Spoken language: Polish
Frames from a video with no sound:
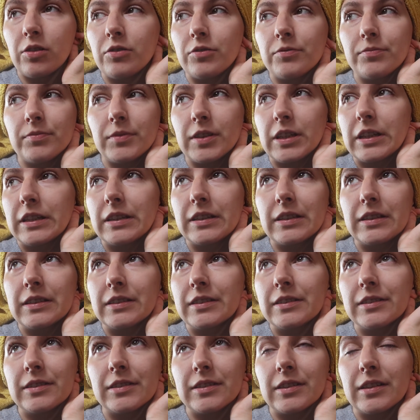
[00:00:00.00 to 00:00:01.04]
Mm,
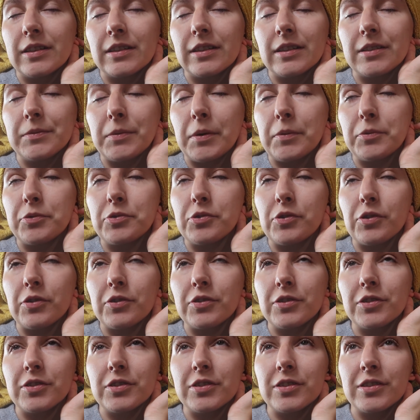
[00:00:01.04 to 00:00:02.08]
mam już
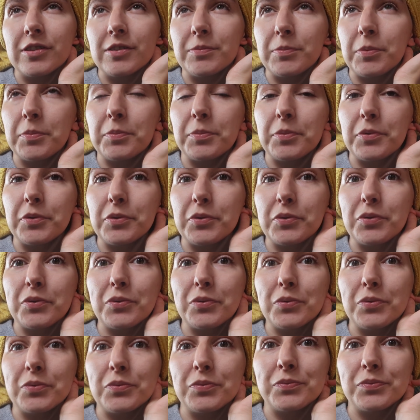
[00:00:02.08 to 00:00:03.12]
dość po prostu.